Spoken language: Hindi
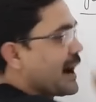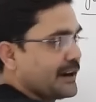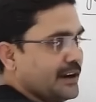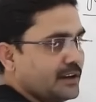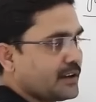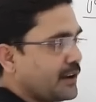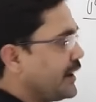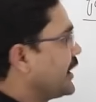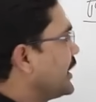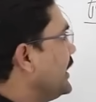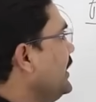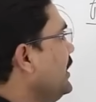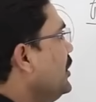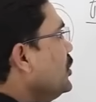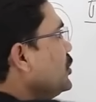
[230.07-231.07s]
ऑडिट
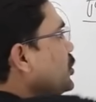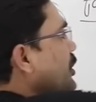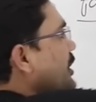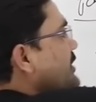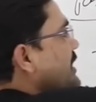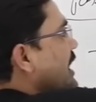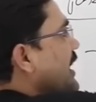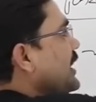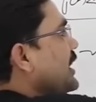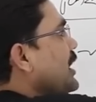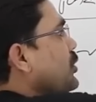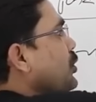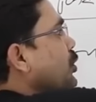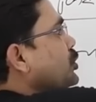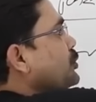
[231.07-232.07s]
करेगी तो किसान का
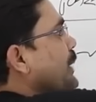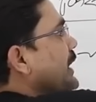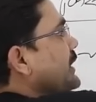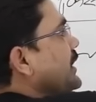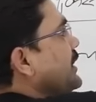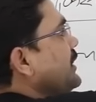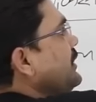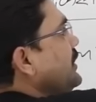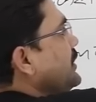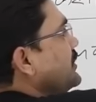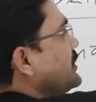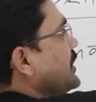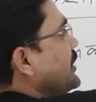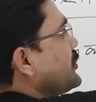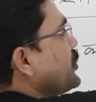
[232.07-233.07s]
कुल उत्पादन
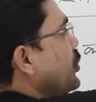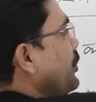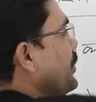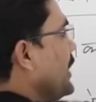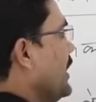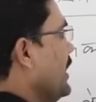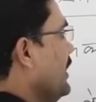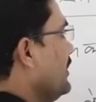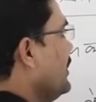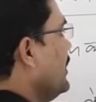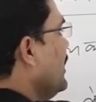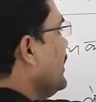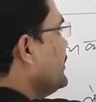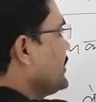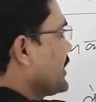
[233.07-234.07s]
दस रुपया
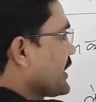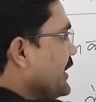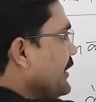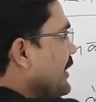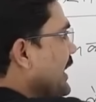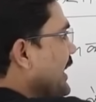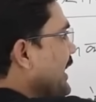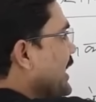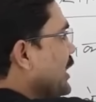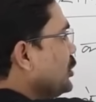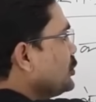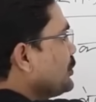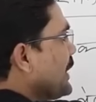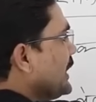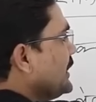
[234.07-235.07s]
चक्की वाले का
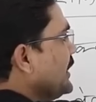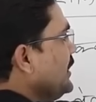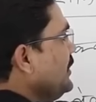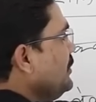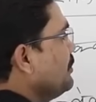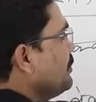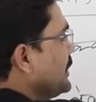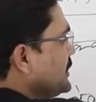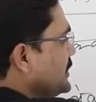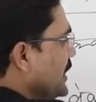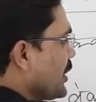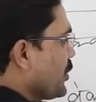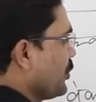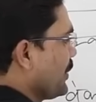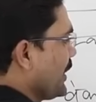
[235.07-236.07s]
उत्पादन
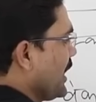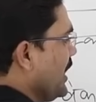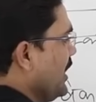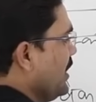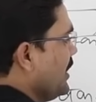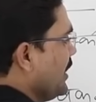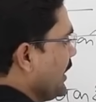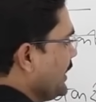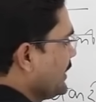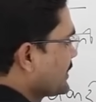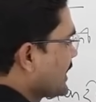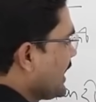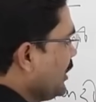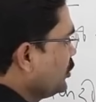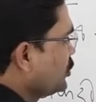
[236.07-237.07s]
पंद्रह रुपया
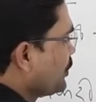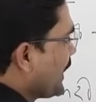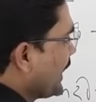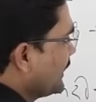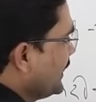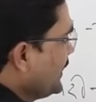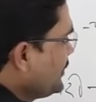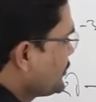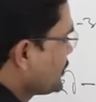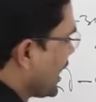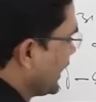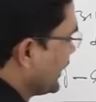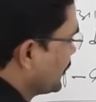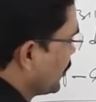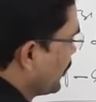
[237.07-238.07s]
इसका उत्पादन
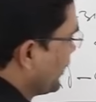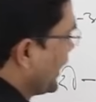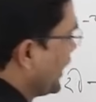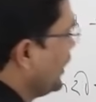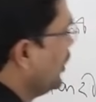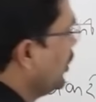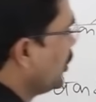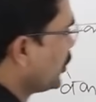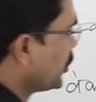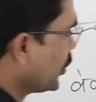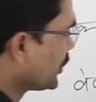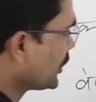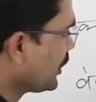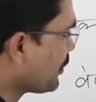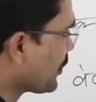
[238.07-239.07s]
चालीस रुपया
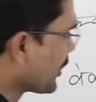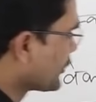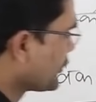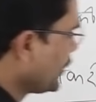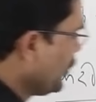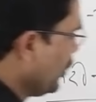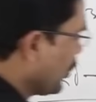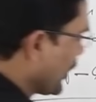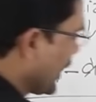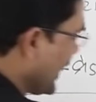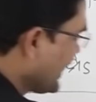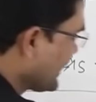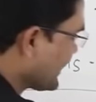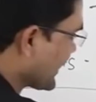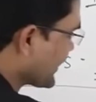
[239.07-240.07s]
टोटल प्रोडक्शन हो
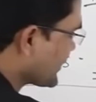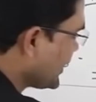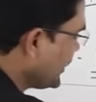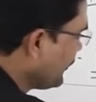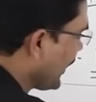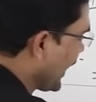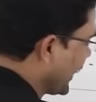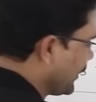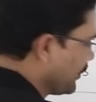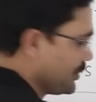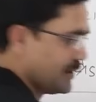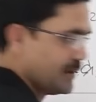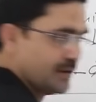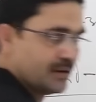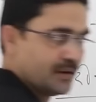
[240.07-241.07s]
गया सिक्सटी फाइव
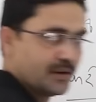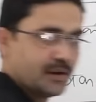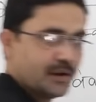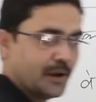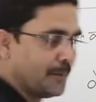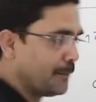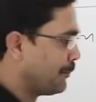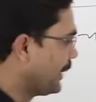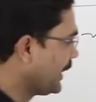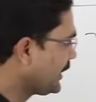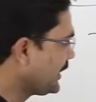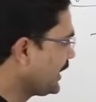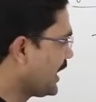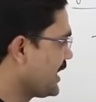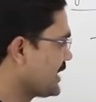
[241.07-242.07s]

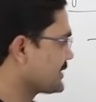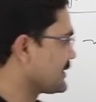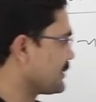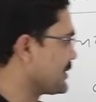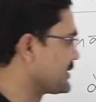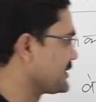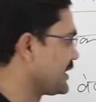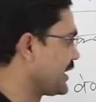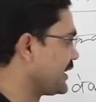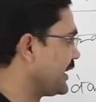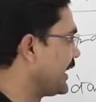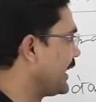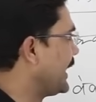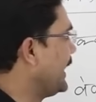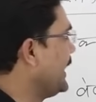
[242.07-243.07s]
बट यहां समस्या
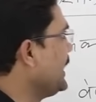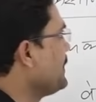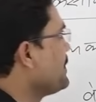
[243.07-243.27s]
यह है